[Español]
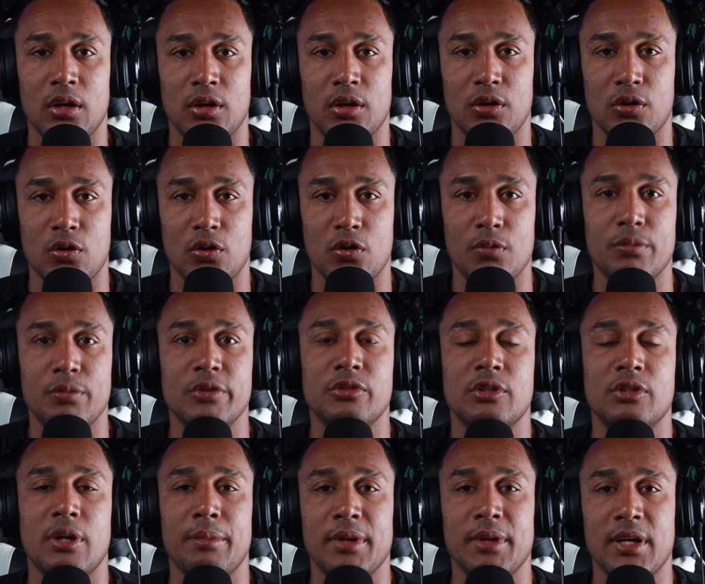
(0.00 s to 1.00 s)
cómo
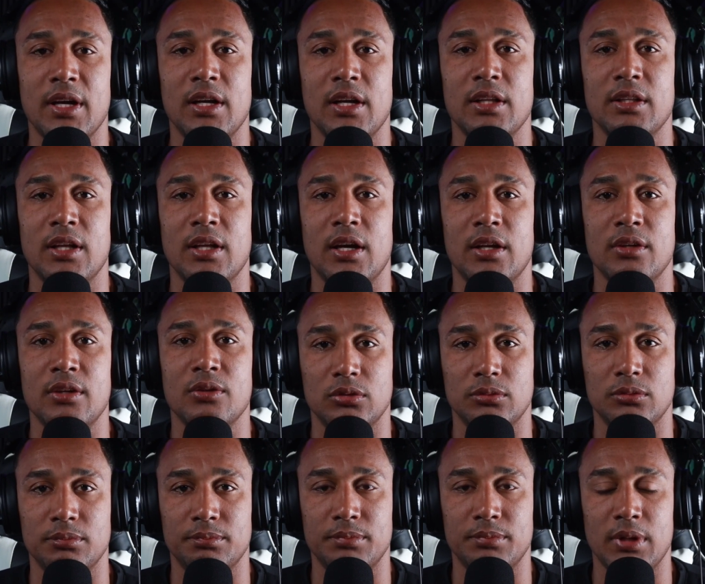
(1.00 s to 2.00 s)
está mi calendario
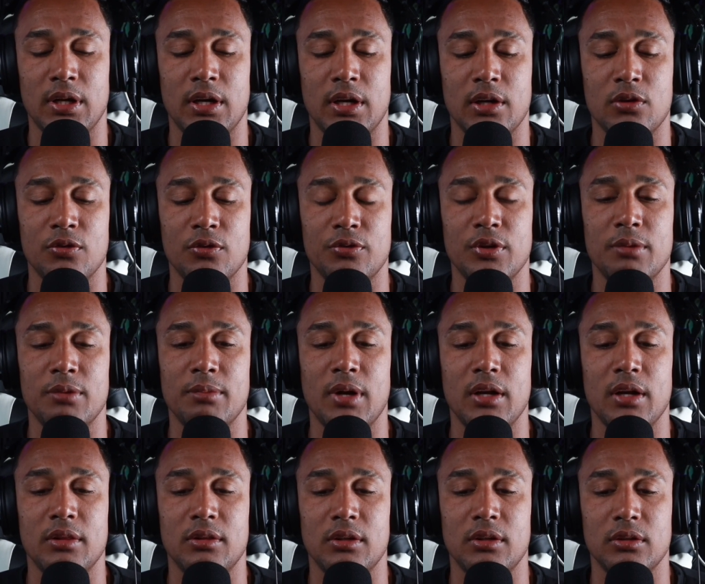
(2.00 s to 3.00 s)
para
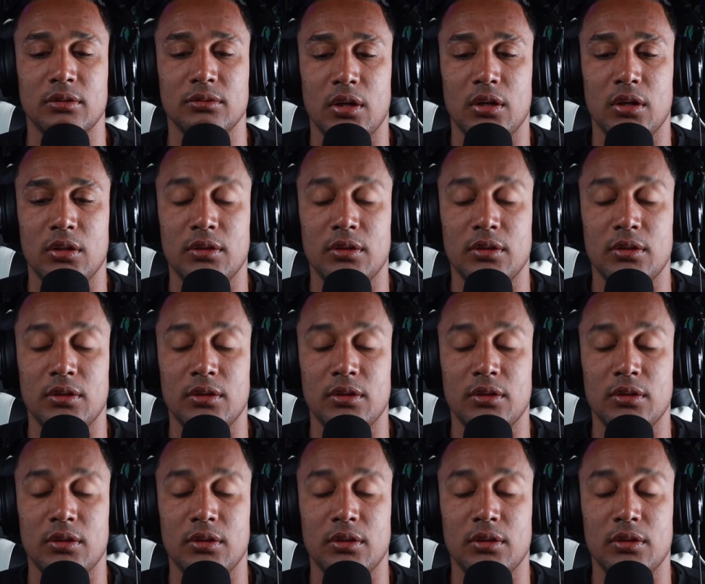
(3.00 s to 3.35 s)
confirmarte.